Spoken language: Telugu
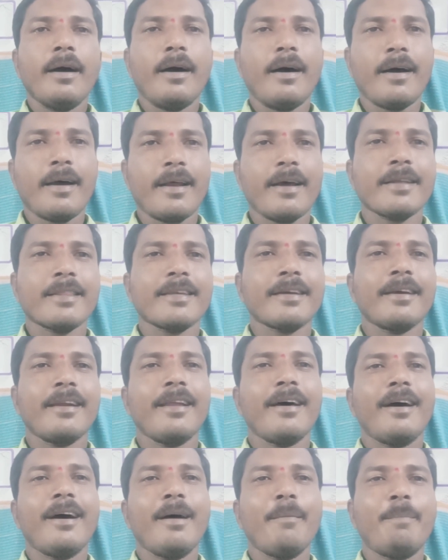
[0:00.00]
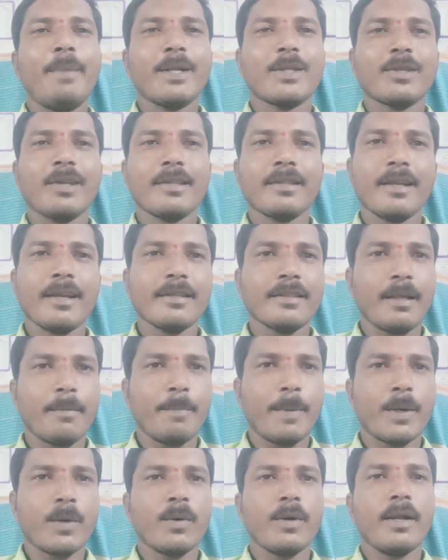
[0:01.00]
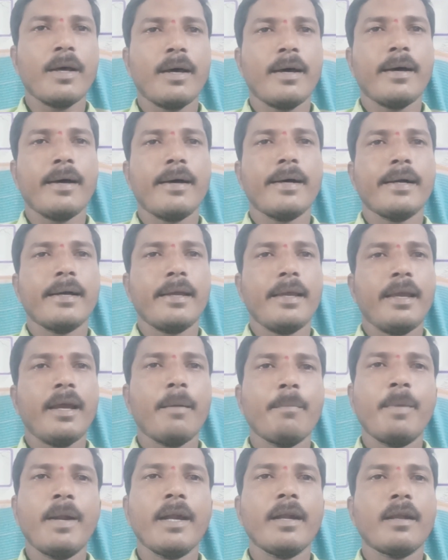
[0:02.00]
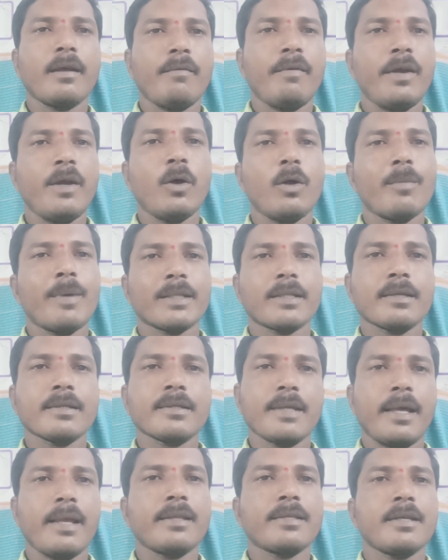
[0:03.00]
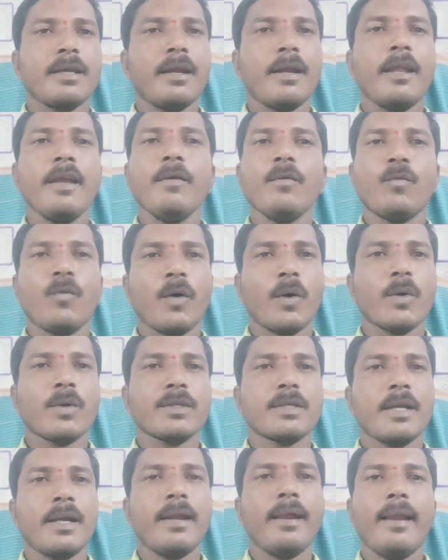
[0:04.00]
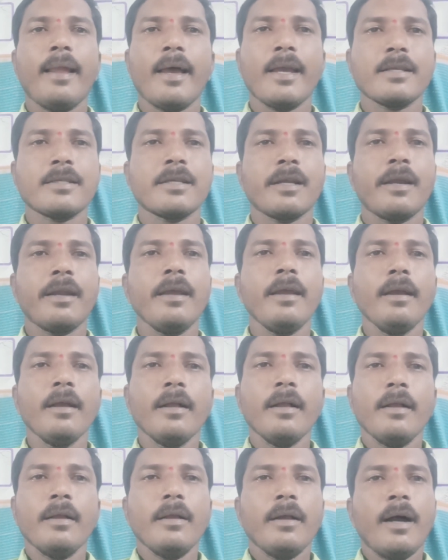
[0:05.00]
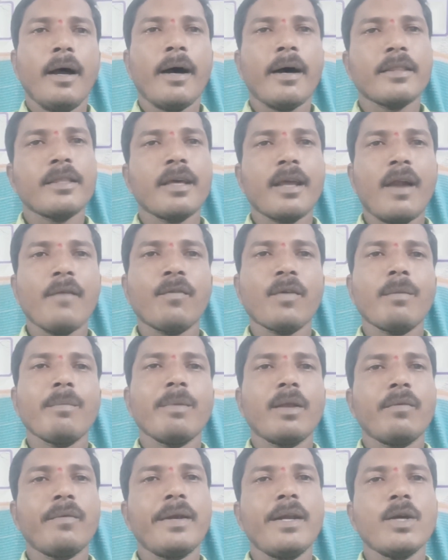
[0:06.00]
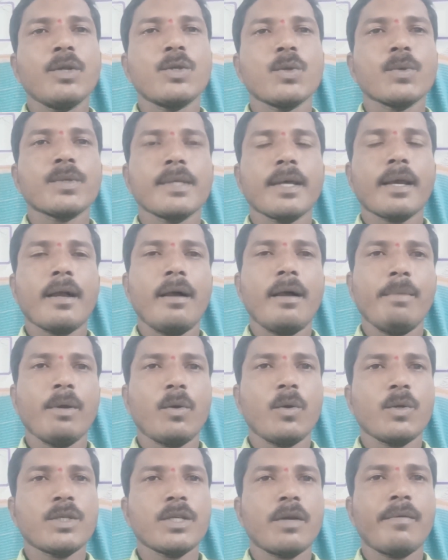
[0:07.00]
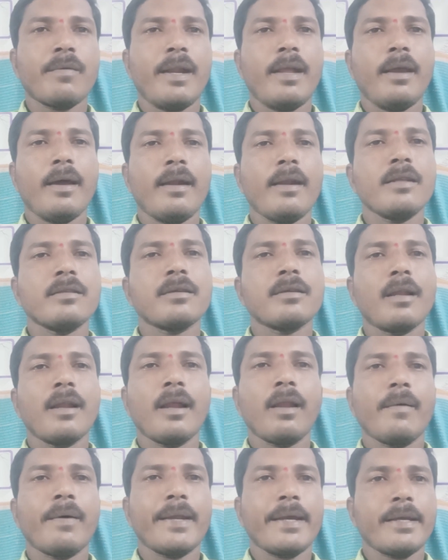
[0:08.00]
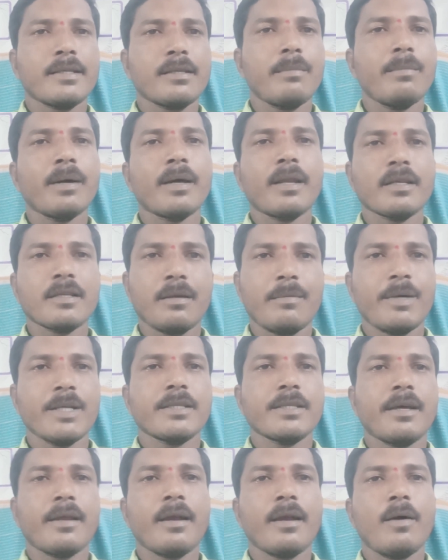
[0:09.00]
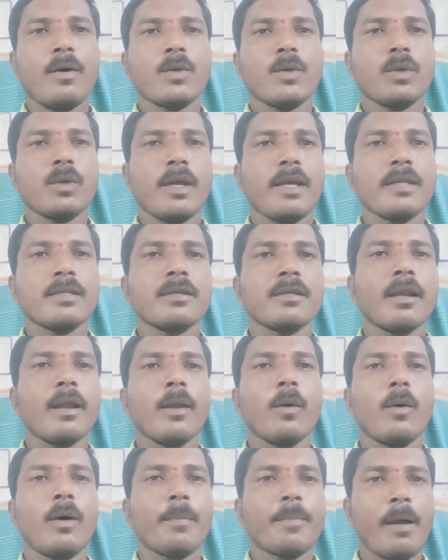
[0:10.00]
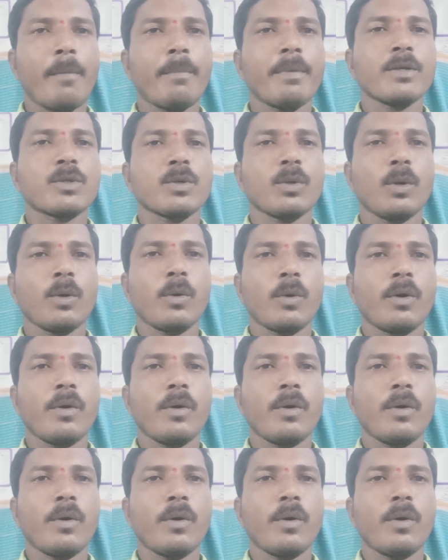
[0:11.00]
అర్హత గల అభ్యర్థులందరికీ తప్పకుండా ఈ అప్డేట్ వీడియోని మాత్రం షేర్ చేయండి ఫార్వర్డ్ చేయండి లైక్ చేయండి దేర్ ఆఫ్టర్ మీరు వీడియో చూసాక మీకు వచ్చినటువంటి అన్ని జిల్లాల వారికి సమగ్ర సమాచారం కావచ్చు ఏ జిల్లాలో అప్కమింగ్ సోన్